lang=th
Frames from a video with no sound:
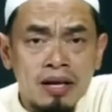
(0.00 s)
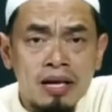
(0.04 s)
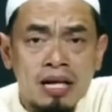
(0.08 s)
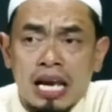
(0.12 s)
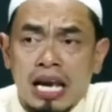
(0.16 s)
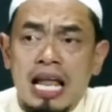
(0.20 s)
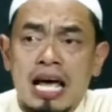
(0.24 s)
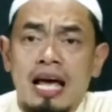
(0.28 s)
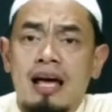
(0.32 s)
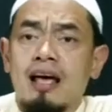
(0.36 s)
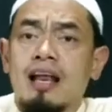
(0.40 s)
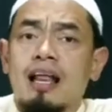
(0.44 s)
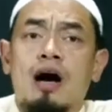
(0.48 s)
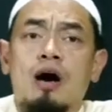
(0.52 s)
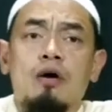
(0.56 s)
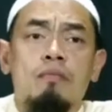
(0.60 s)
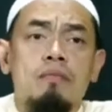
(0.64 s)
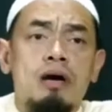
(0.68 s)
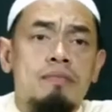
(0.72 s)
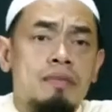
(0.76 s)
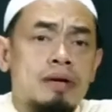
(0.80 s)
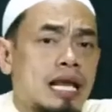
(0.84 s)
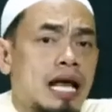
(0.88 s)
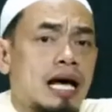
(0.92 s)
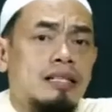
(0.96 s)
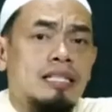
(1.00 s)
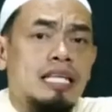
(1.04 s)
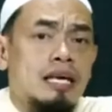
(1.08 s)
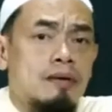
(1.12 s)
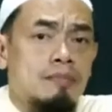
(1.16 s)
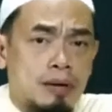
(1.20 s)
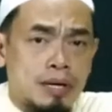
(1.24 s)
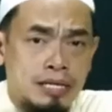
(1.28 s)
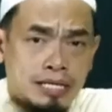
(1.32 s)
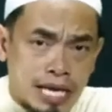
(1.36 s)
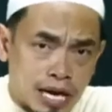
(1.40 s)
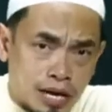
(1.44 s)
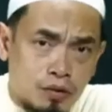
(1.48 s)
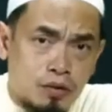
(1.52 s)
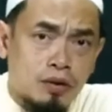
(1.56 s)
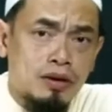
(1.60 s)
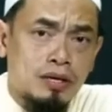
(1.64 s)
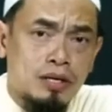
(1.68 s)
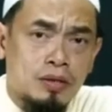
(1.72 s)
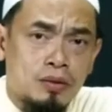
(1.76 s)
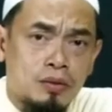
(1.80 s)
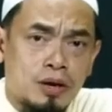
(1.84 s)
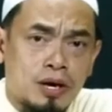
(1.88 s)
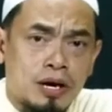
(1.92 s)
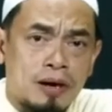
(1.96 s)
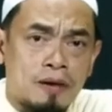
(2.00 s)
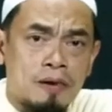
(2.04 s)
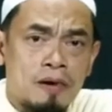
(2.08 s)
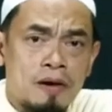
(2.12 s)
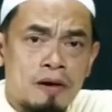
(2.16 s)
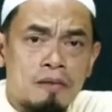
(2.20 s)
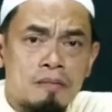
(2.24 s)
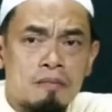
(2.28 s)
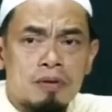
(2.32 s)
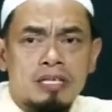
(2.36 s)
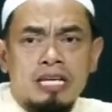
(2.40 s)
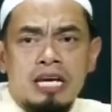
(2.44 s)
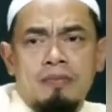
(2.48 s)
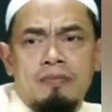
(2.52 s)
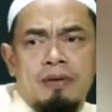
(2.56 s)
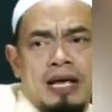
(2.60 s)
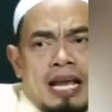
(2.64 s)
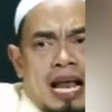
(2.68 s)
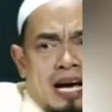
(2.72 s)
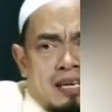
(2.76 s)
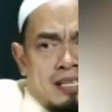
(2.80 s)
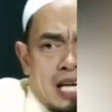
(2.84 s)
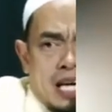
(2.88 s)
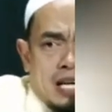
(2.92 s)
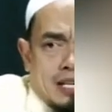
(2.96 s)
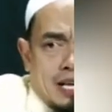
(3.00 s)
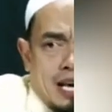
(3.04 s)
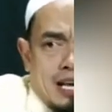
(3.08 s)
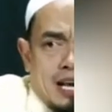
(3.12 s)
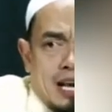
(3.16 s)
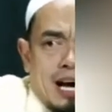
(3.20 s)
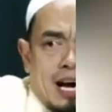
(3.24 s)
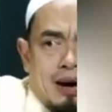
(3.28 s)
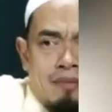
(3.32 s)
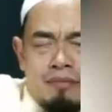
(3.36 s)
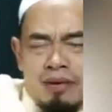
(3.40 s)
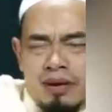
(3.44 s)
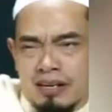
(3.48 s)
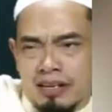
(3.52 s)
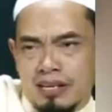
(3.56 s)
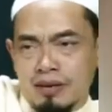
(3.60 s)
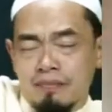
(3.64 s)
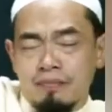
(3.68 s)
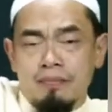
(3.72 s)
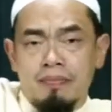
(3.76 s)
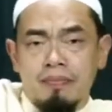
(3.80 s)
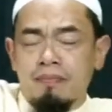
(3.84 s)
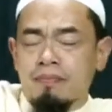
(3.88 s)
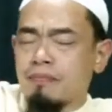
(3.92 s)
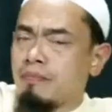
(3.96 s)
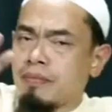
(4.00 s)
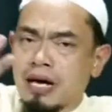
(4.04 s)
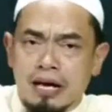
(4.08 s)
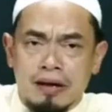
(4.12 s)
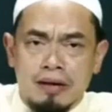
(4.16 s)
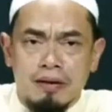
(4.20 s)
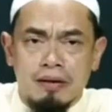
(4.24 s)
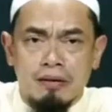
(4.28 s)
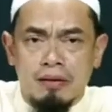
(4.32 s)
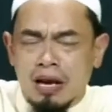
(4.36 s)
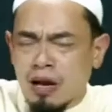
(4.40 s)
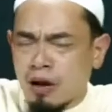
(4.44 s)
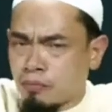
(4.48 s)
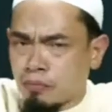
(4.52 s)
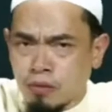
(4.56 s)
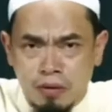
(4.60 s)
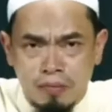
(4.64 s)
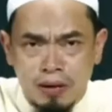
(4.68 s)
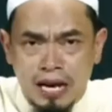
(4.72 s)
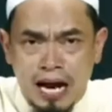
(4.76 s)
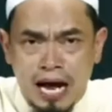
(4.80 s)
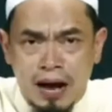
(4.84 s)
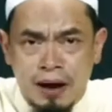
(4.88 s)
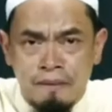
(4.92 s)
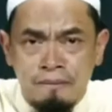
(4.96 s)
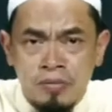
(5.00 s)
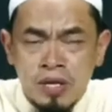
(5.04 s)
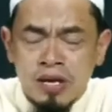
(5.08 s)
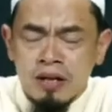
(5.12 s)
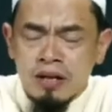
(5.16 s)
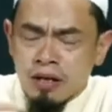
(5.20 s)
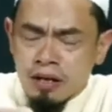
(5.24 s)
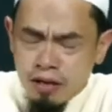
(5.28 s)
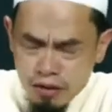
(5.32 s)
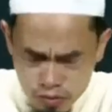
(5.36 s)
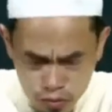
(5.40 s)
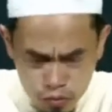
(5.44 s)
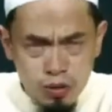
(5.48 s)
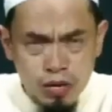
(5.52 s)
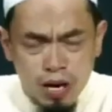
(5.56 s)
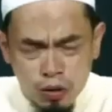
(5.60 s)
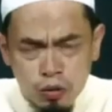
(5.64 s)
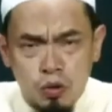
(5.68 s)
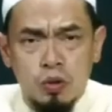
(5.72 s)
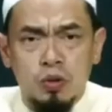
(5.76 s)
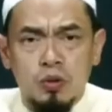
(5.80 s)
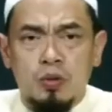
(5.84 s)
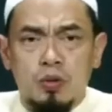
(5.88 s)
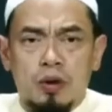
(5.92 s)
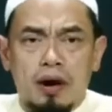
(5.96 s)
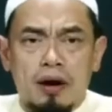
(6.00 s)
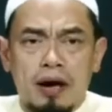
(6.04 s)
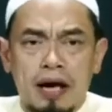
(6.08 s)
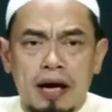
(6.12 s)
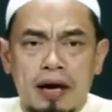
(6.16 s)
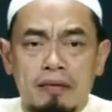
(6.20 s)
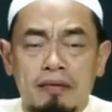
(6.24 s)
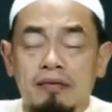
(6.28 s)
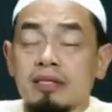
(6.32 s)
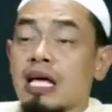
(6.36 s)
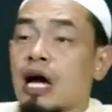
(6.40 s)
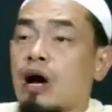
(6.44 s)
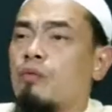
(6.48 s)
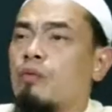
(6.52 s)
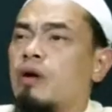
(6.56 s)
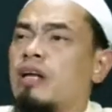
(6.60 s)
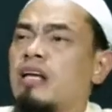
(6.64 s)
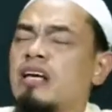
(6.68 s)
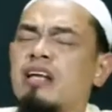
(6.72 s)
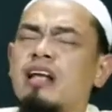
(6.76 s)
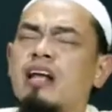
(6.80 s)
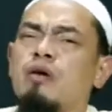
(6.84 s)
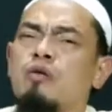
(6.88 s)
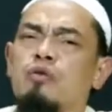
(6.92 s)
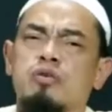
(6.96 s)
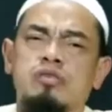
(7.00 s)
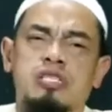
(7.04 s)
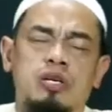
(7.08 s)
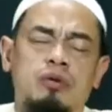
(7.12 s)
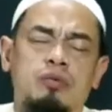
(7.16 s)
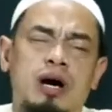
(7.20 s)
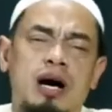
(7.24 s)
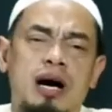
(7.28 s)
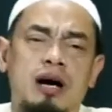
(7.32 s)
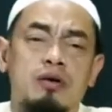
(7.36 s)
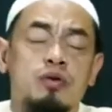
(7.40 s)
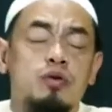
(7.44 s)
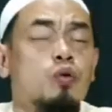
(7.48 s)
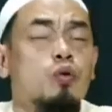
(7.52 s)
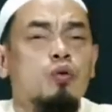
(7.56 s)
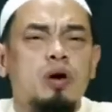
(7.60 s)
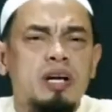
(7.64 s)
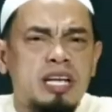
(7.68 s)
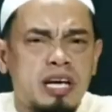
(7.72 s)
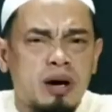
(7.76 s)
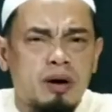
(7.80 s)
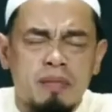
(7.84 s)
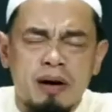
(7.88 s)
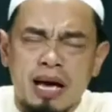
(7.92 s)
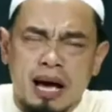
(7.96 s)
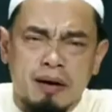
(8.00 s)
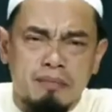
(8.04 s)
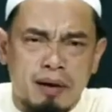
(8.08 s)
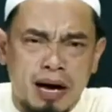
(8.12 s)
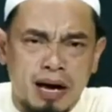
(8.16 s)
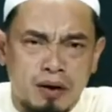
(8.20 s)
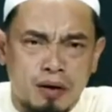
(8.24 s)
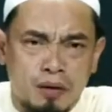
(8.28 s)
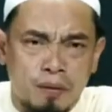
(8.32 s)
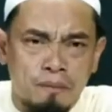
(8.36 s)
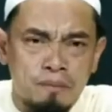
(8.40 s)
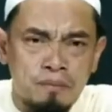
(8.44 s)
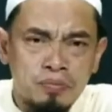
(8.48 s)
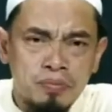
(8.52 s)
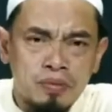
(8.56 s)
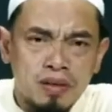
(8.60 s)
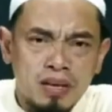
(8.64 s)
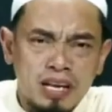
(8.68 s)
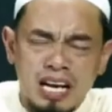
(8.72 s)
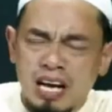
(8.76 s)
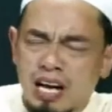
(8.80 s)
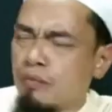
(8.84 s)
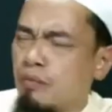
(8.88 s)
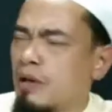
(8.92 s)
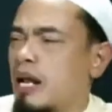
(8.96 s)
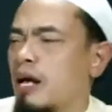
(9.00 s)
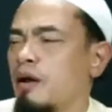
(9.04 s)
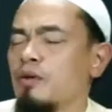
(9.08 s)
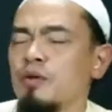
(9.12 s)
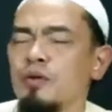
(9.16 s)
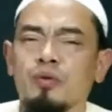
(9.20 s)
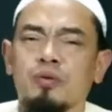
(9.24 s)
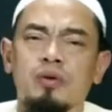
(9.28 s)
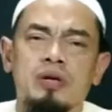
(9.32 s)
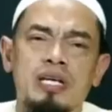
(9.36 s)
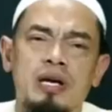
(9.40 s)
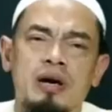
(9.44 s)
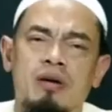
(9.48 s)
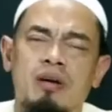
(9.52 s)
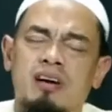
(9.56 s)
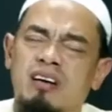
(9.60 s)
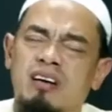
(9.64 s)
และเราไม่มีหน้าที่ไปเช็คคนอื่นด้วยไม่ใช่ไปนั่งสังเกตมึงนี่ไม่เราพูดไม่ได้เราดูตัวเราเองถ้าวันนี้เรารู้สึกว่าอยู่คนเดียวไม่อามันหรอกนะเวลาเราอยู่คนเดียวแล้ว